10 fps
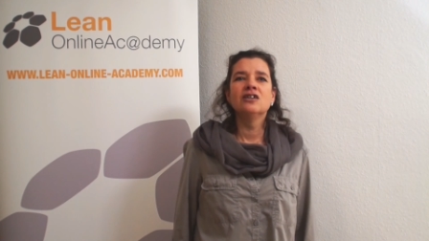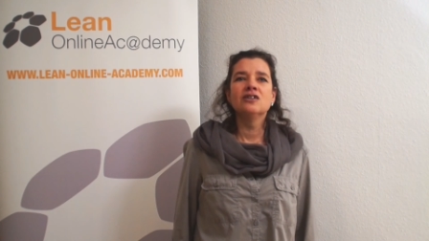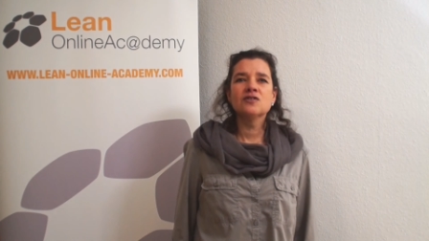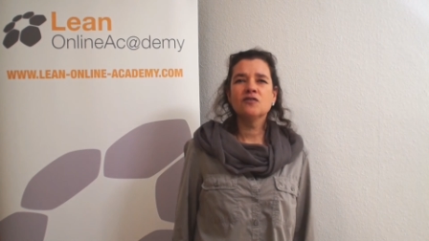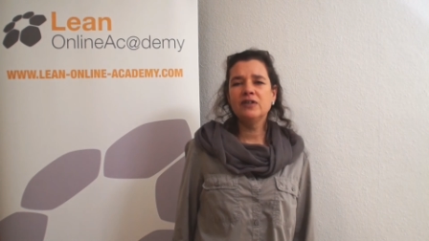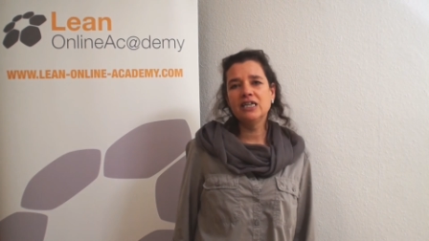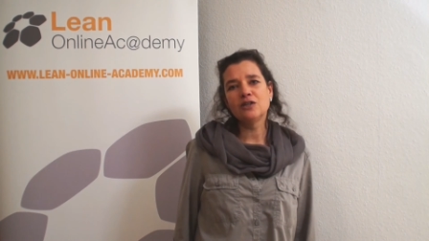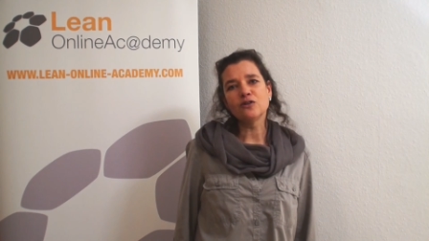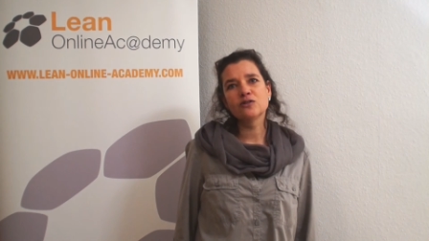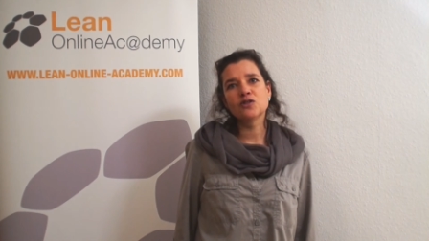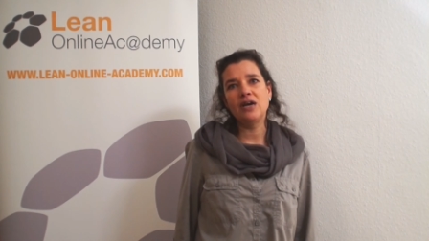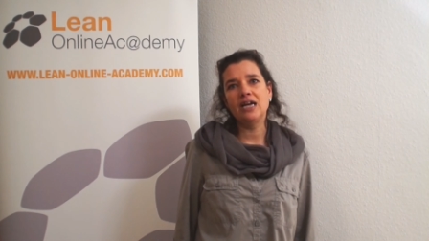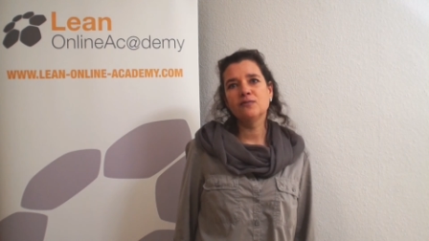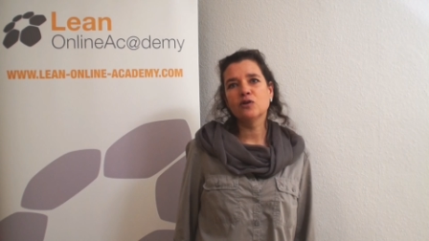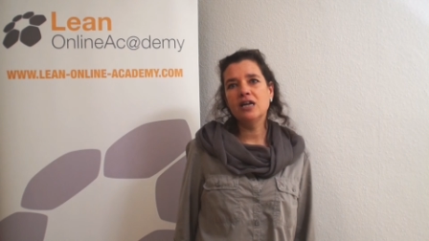So viel jedoch zu
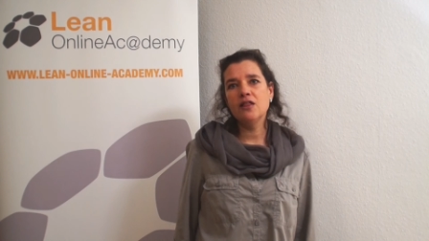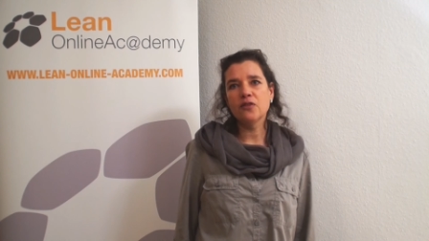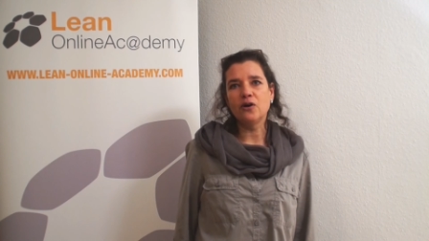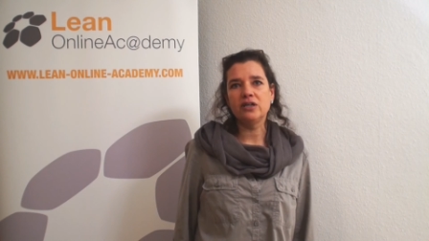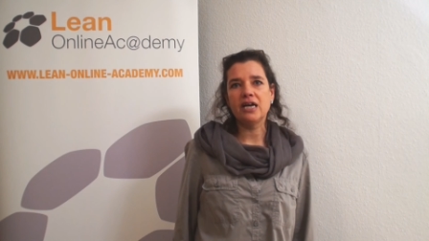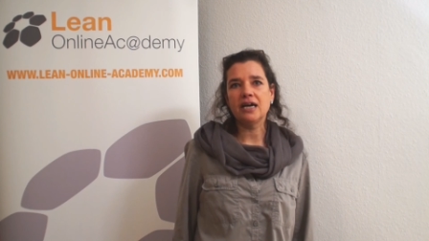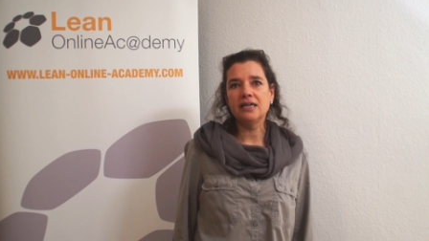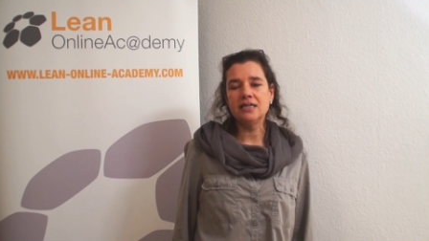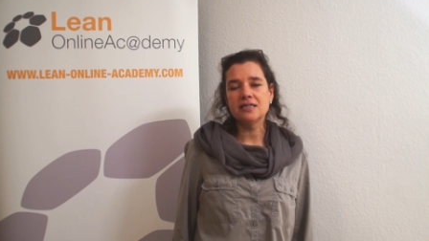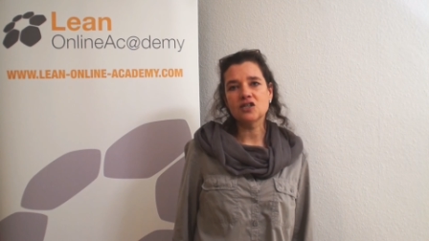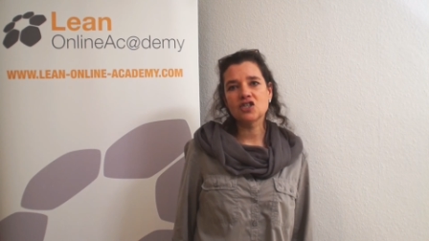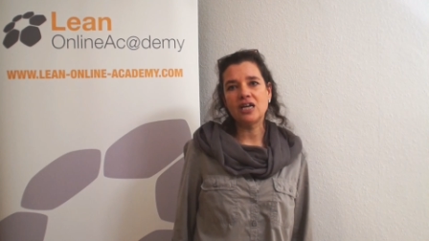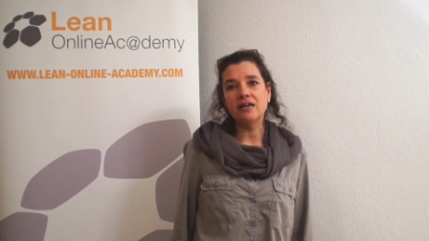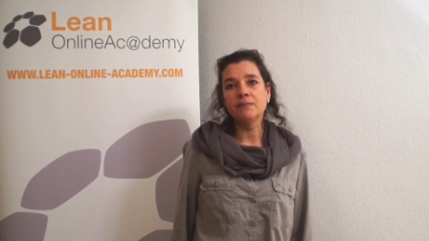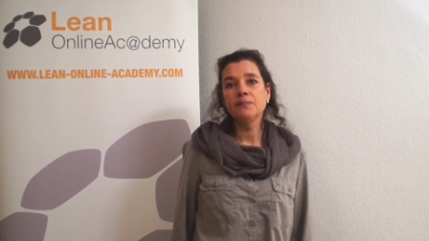Edward D. Thorndike an dieser
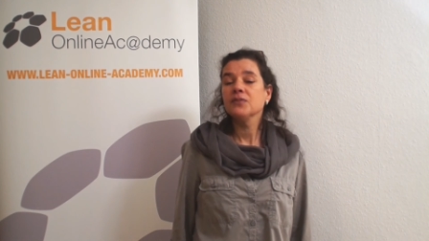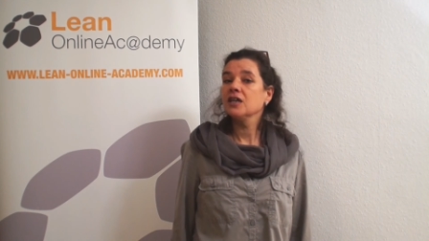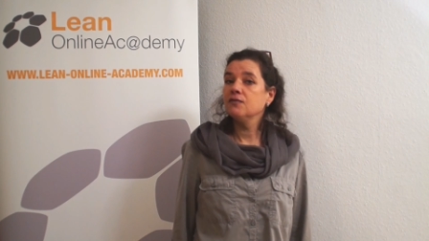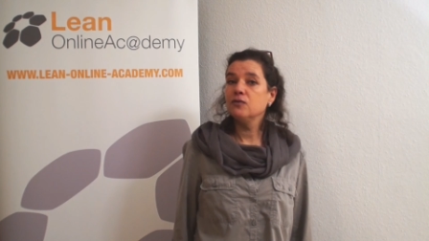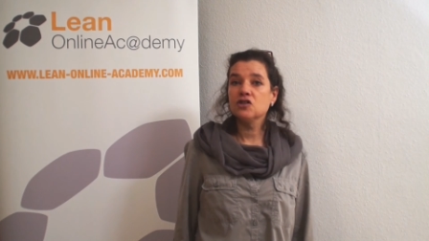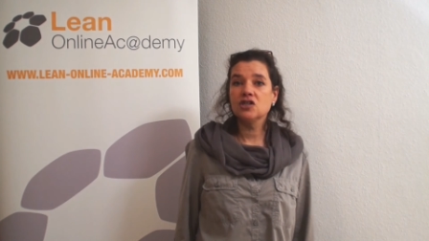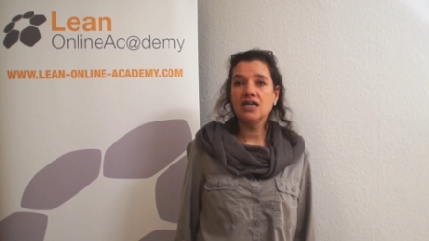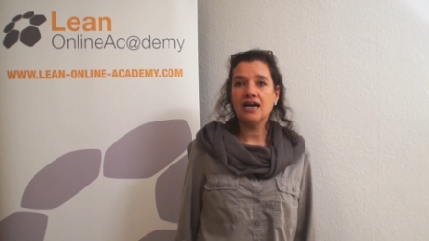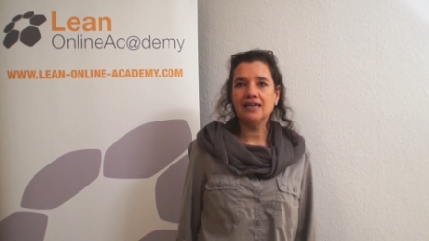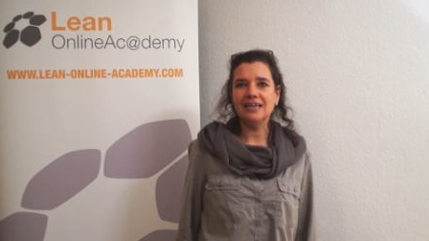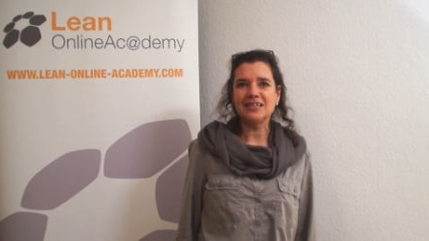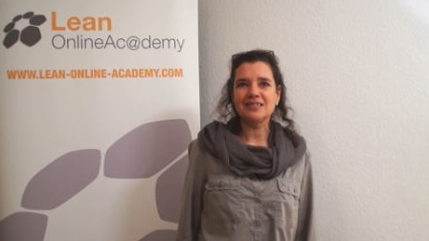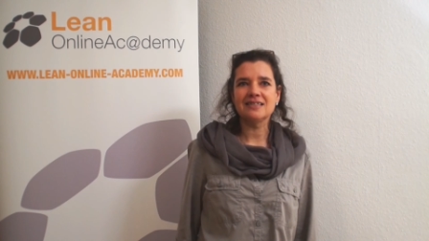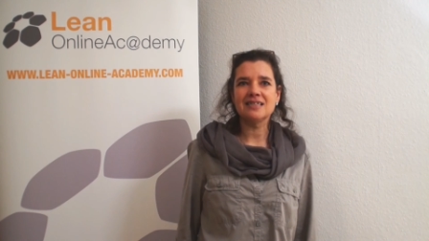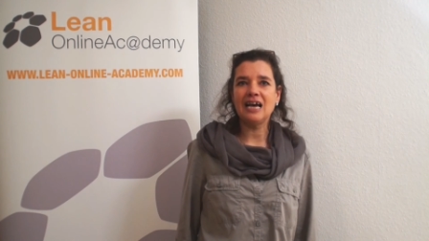Stelle. Ich wünsche dir eine
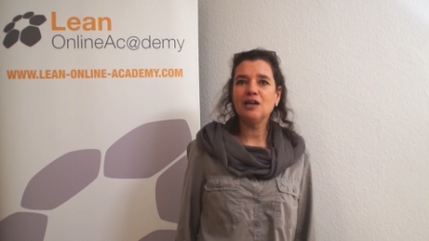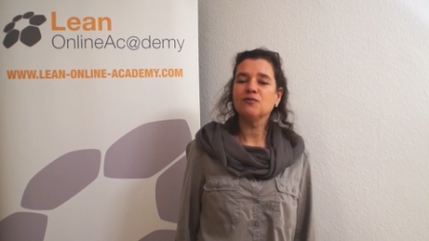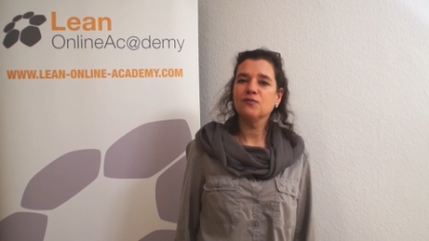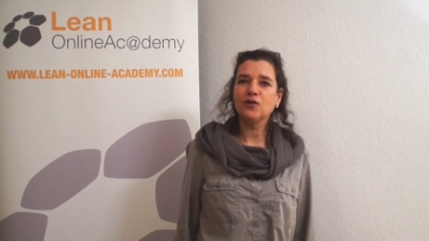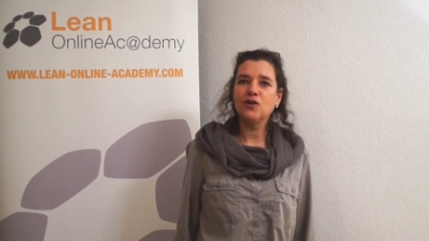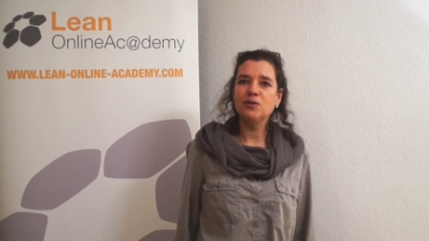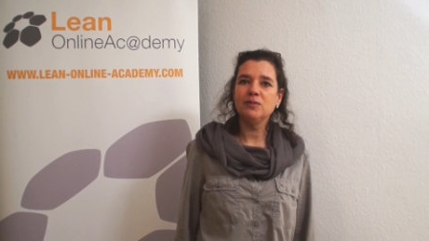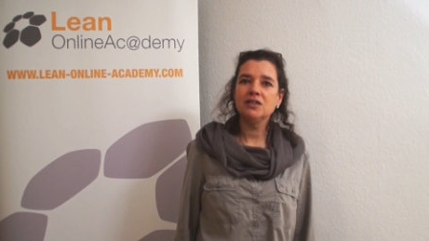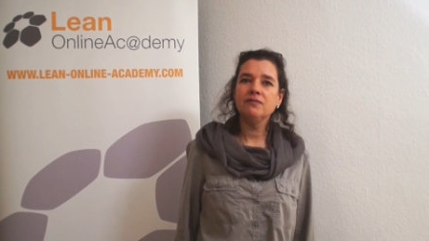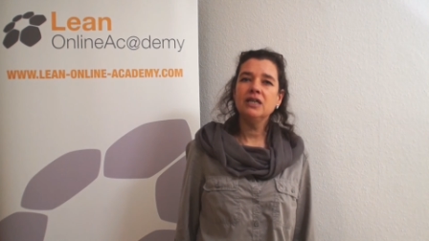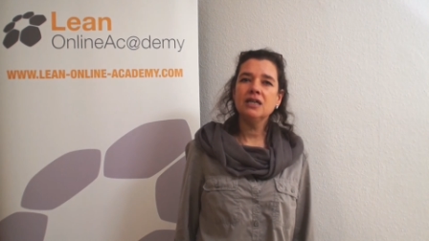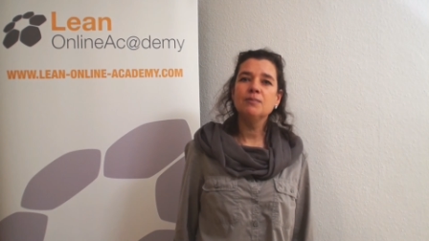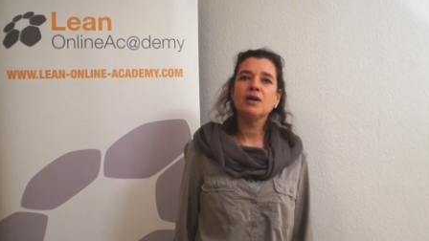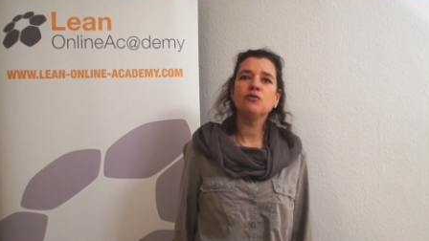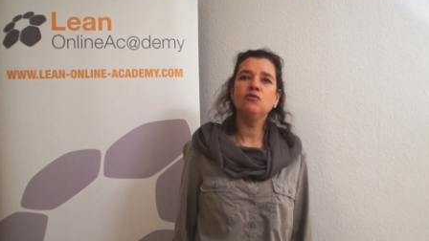klasse Zeit und freue mich wie
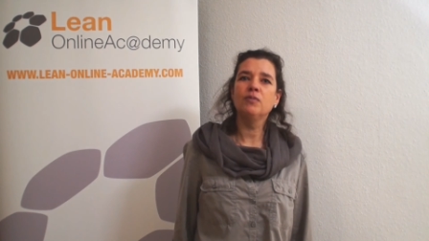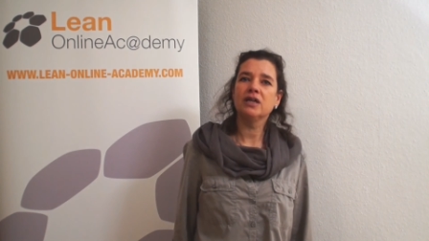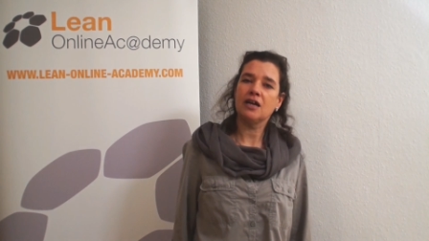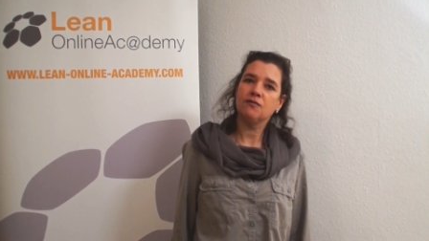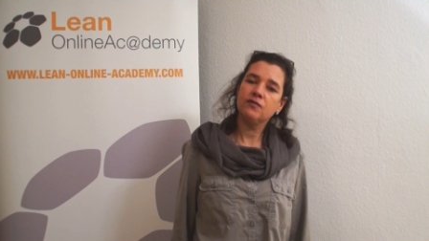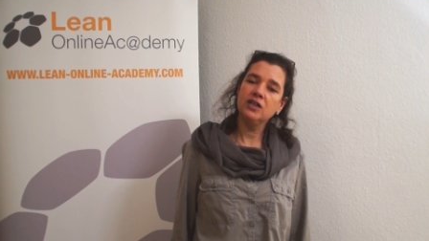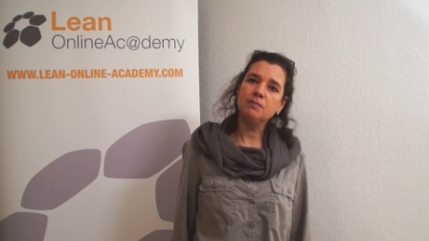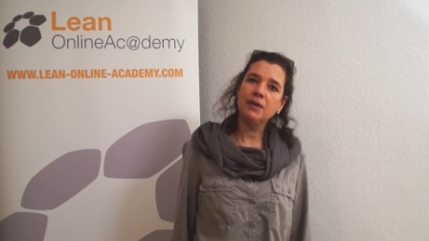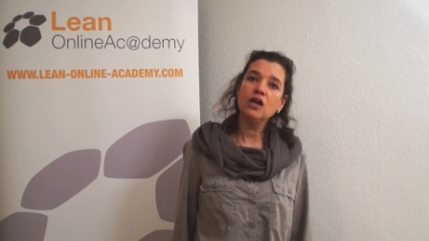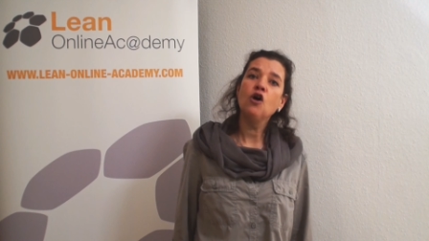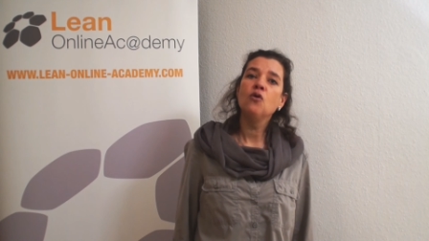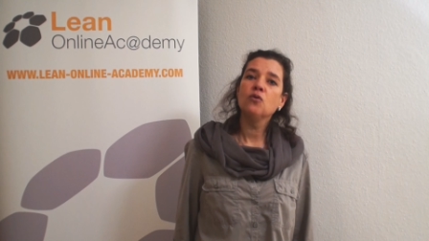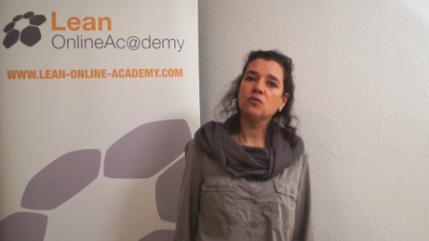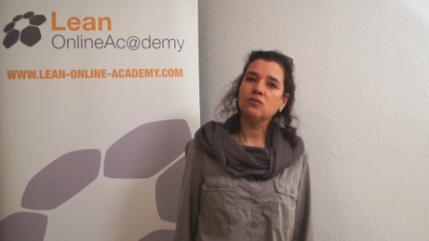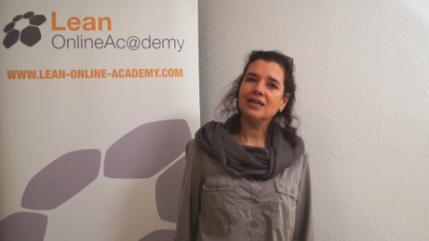immer über dein Feedback
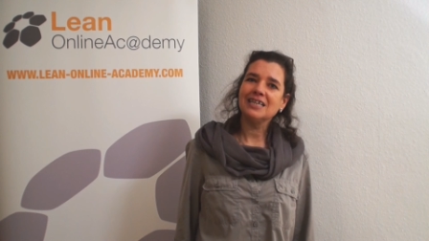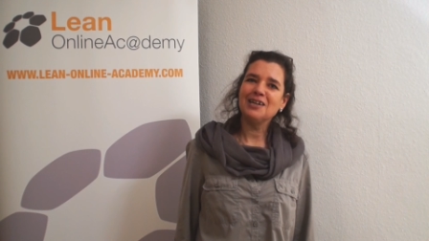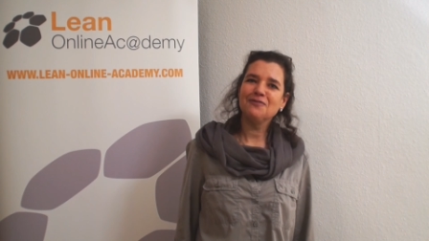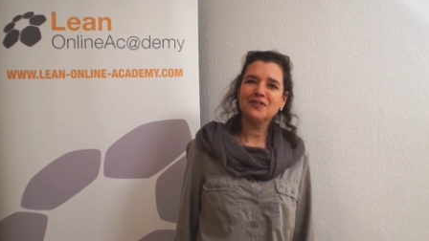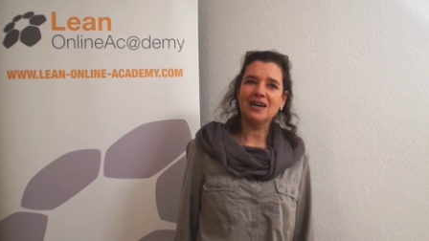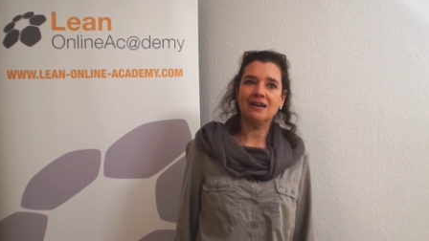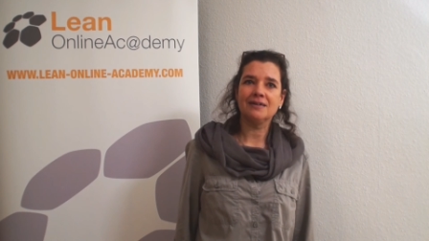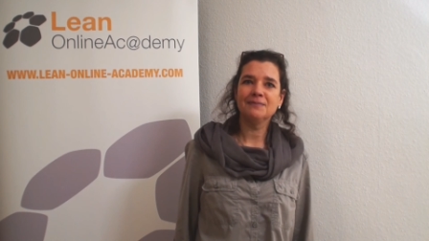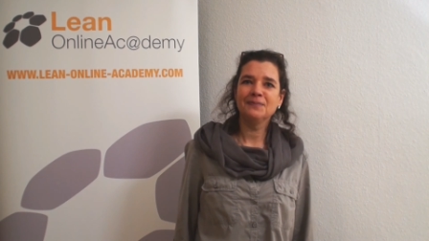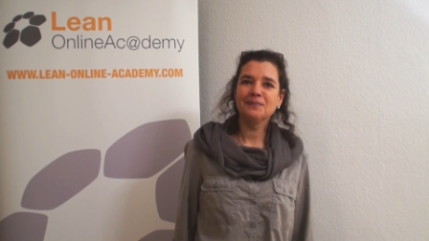oder deine Fragen.